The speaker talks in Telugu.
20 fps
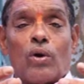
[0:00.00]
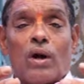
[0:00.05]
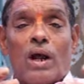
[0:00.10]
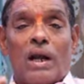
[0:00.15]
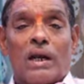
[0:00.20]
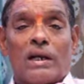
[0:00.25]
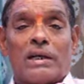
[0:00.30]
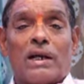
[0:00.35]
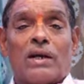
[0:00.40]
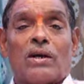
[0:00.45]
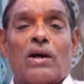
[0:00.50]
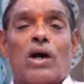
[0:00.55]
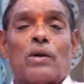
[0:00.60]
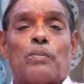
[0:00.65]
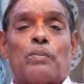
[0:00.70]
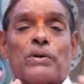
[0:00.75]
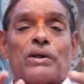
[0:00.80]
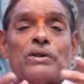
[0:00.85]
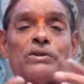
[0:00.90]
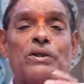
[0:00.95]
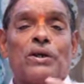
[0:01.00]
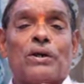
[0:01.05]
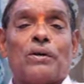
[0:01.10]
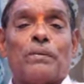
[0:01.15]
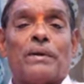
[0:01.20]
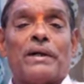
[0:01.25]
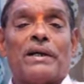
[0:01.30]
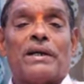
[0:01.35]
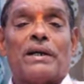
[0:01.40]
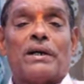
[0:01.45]
కులాలకి కార్పొరేషన్లు
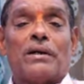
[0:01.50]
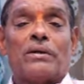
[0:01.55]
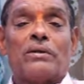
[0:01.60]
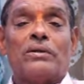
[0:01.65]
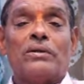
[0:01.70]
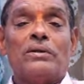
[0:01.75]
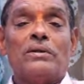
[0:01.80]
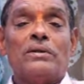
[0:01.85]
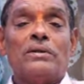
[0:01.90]
పెట్టారు